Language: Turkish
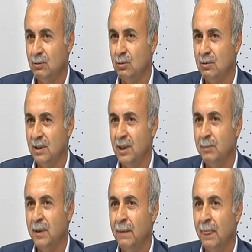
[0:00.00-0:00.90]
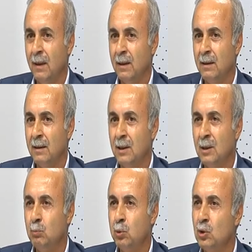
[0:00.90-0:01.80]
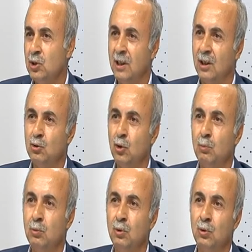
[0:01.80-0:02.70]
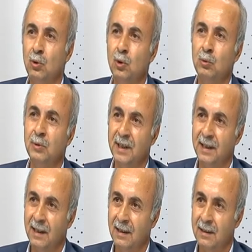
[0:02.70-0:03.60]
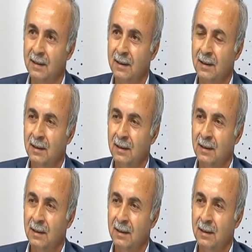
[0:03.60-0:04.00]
Türkiye hep e, projeler çöplüğü konumuna geldi.